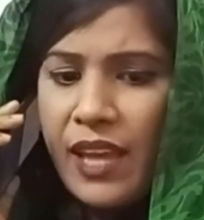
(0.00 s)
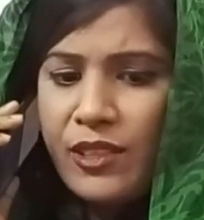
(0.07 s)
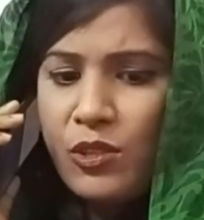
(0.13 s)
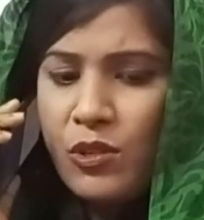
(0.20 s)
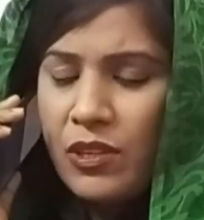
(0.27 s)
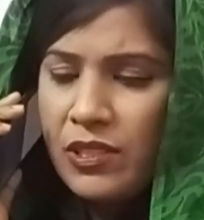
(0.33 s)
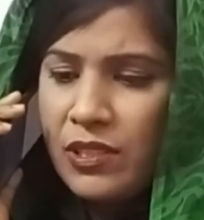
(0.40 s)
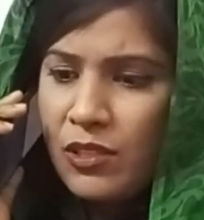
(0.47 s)
এত
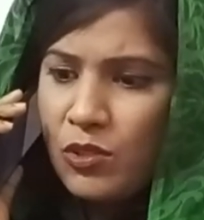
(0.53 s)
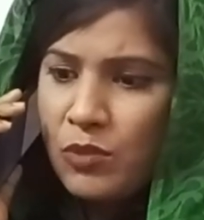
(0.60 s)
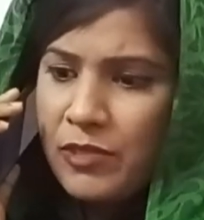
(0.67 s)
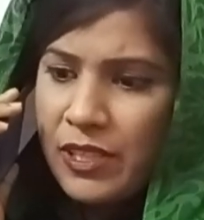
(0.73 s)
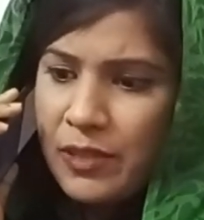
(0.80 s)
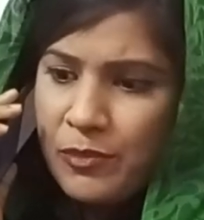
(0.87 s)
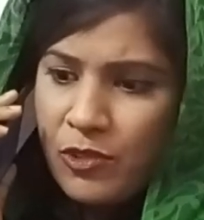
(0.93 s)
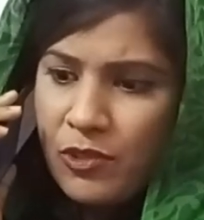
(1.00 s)
কথা তো
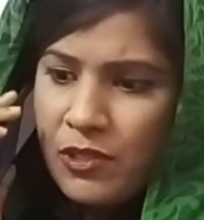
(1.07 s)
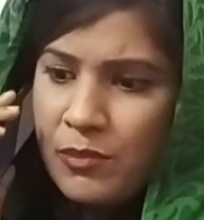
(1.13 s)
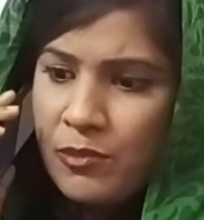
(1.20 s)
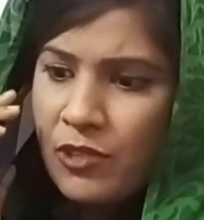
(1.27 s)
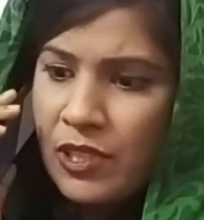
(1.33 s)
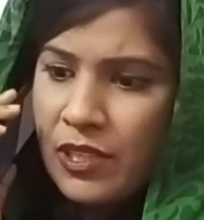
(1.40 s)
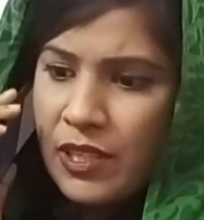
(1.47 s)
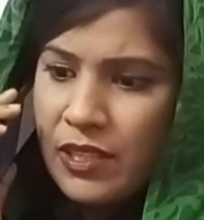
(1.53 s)
তোমাকে বলতে
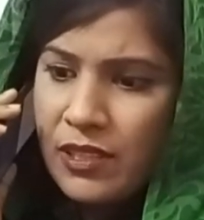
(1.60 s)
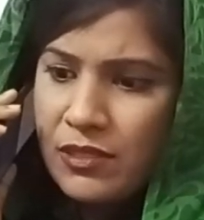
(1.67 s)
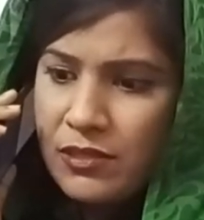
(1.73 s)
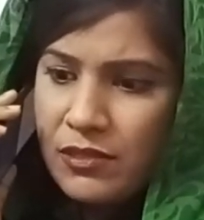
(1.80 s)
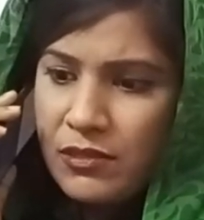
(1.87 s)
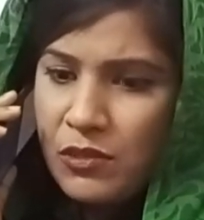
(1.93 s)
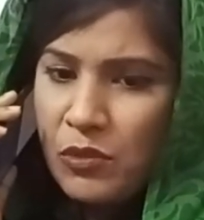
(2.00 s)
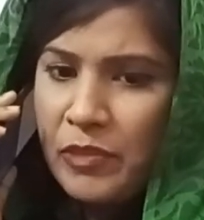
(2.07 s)
বলি নাই
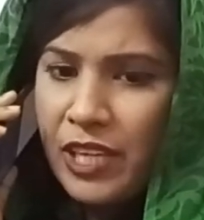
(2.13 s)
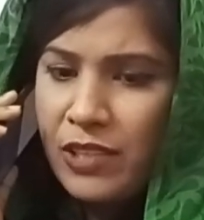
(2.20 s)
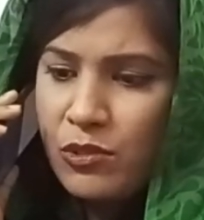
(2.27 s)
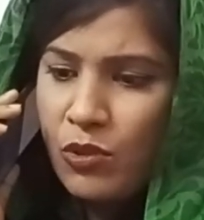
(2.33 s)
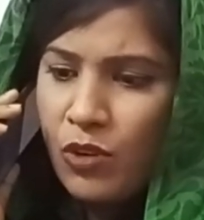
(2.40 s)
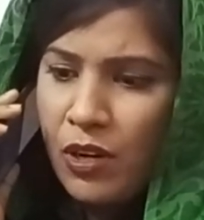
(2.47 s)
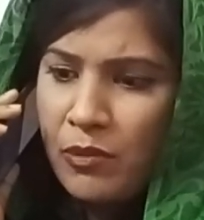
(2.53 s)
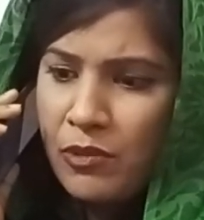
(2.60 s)
তুমি
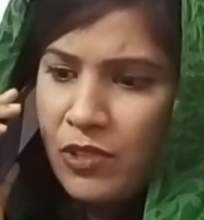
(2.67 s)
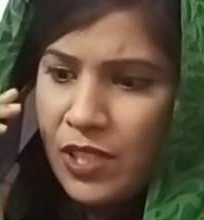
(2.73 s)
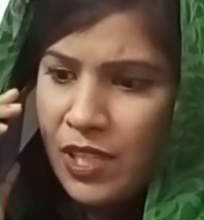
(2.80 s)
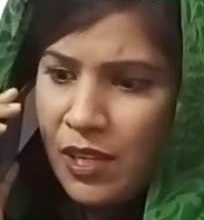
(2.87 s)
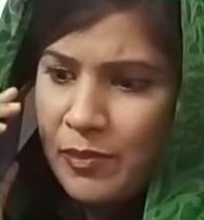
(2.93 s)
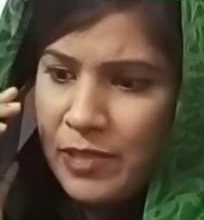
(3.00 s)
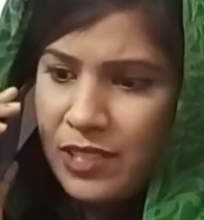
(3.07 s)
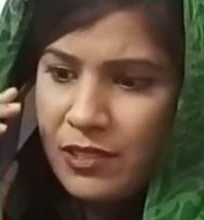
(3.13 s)
একটু খবরও
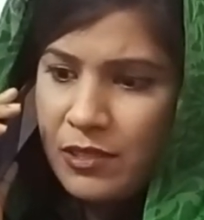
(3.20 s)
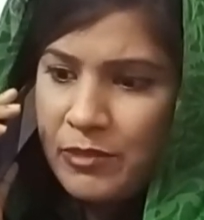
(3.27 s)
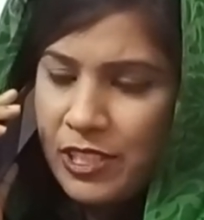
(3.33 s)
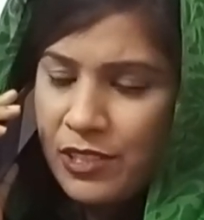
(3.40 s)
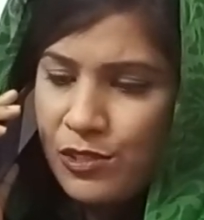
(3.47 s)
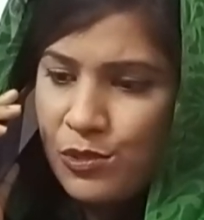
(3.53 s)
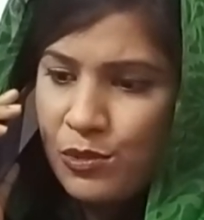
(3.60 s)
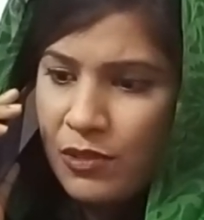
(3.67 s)
কি আমার নিতে
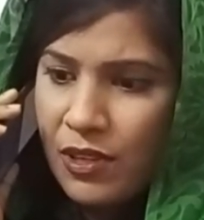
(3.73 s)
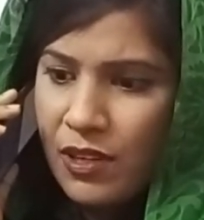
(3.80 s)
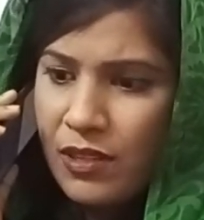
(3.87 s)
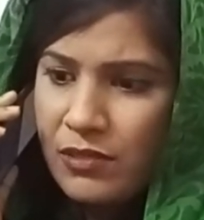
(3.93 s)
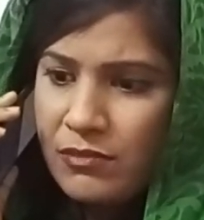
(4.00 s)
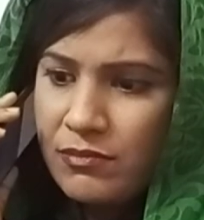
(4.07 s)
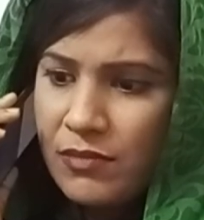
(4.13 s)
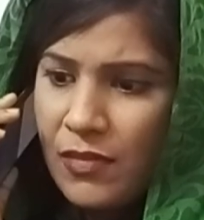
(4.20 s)
পারতেছো না
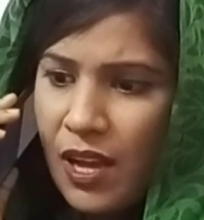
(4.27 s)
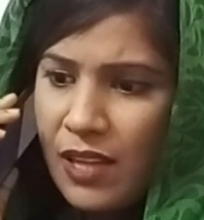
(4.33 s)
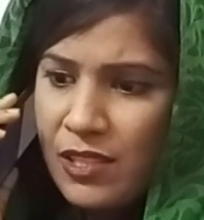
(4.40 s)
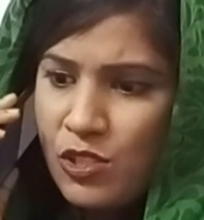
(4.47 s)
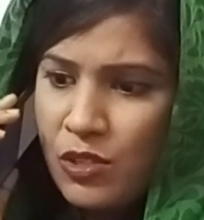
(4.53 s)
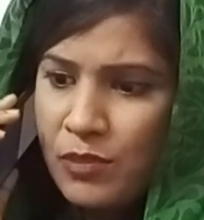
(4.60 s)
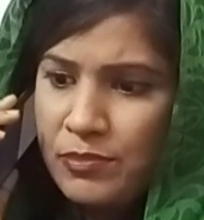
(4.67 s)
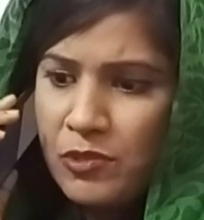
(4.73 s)

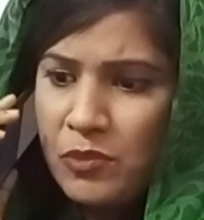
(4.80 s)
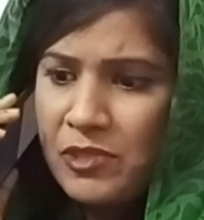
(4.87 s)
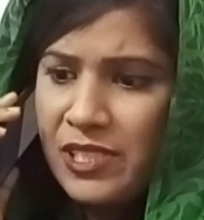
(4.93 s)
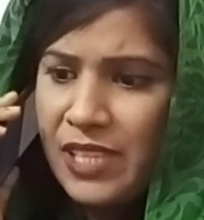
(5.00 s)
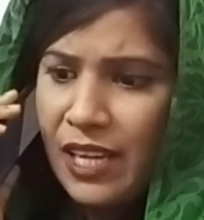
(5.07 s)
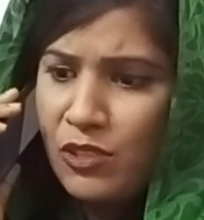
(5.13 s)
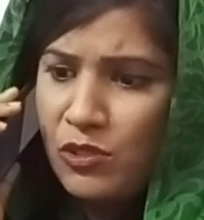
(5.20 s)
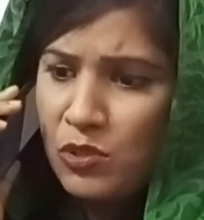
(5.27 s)
আজব তুমি
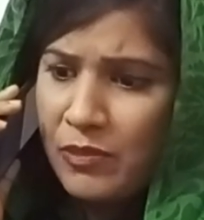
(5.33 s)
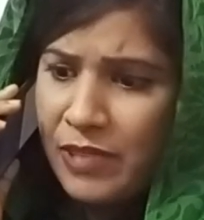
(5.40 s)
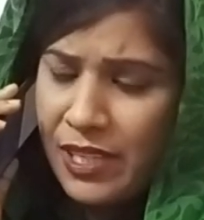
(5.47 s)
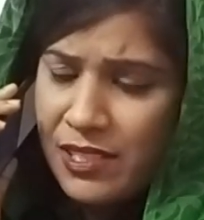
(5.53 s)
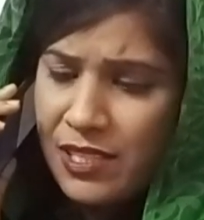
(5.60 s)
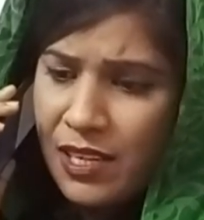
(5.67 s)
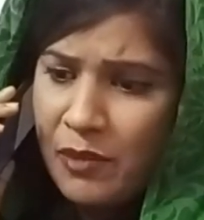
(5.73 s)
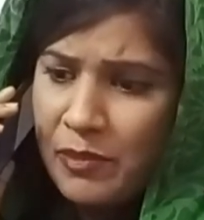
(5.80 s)
জানো
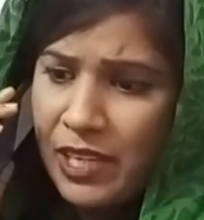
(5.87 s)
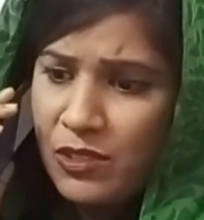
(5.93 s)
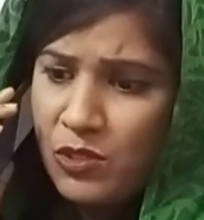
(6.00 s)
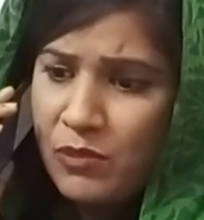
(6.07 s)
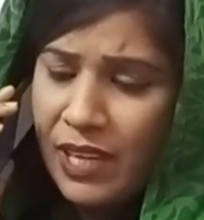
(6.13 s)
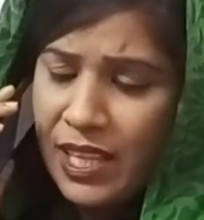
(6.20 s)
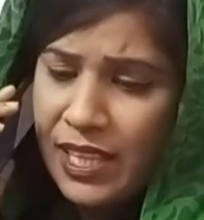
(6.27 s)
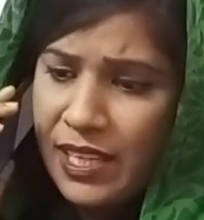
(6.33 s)
তোমাকে ছাড়া আমার
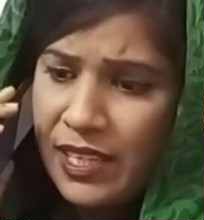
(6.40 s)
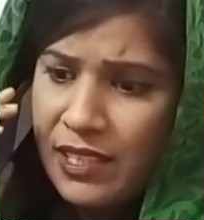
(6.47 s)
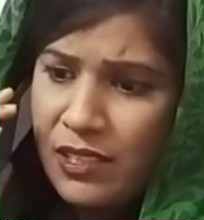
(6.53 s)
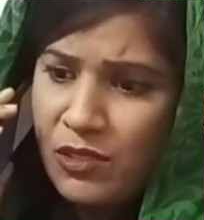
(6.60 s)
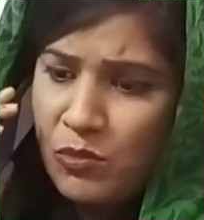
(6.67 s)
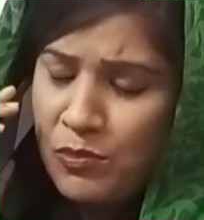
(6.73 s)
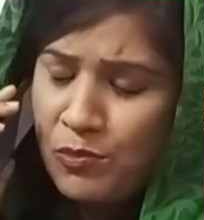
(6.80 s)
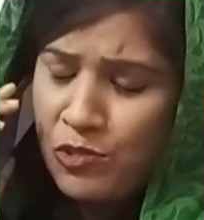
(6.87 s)
একটু ভালো লাগে
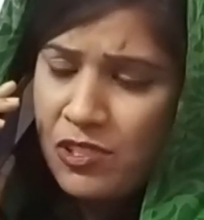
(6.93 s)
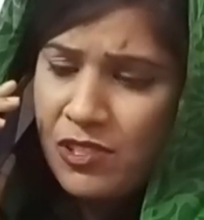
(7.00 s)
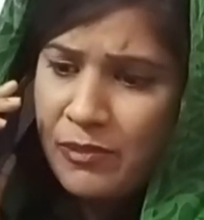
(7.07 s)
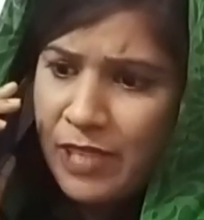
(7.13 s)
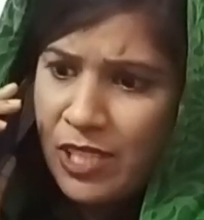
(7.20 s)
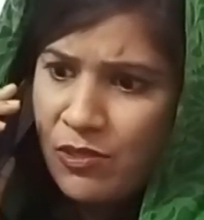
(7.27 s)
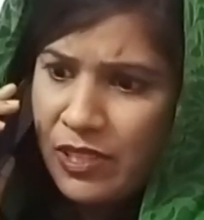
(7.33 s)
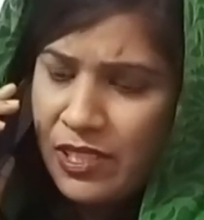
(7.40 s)
না তুমি বুঝতে
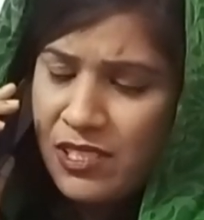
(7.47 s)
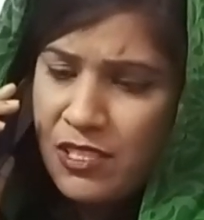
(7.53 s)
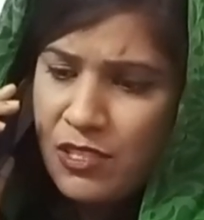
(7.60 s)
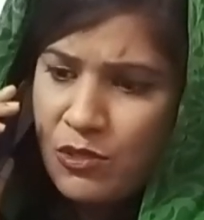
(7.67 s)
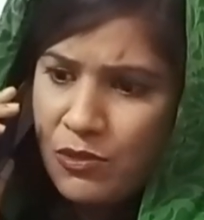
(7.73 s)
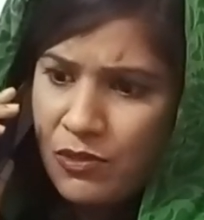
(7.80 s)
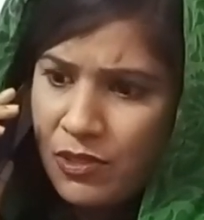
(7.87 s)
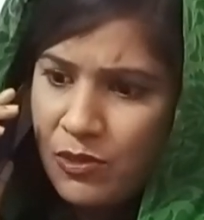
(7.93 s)
পারো না
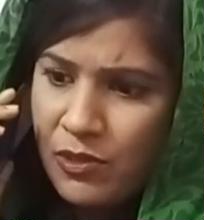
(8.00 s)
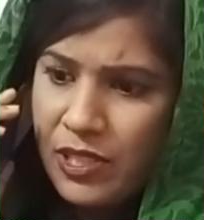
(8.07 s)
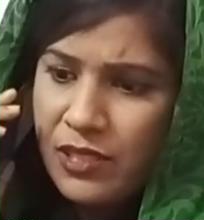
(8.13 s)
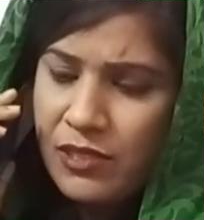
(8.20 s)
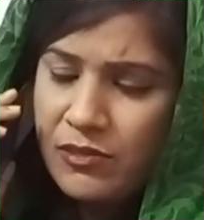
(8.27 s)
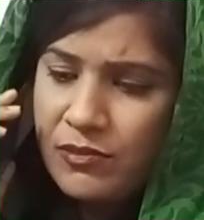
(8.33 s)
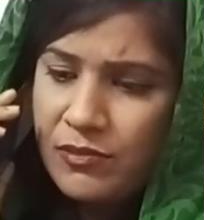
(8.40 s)
কিসের জন্য এগুলি